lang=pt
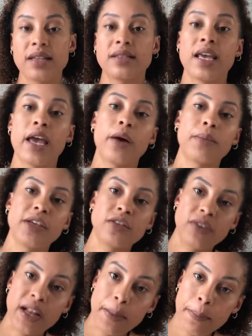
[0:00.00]
Se
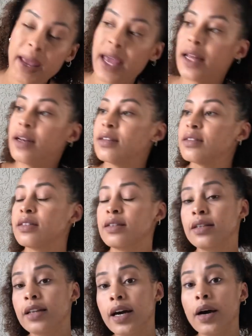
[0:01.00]
realmente vale a pena, se
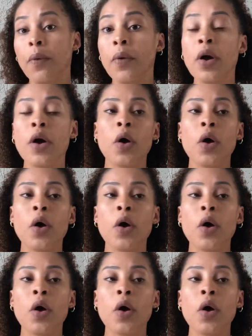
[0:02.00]
não,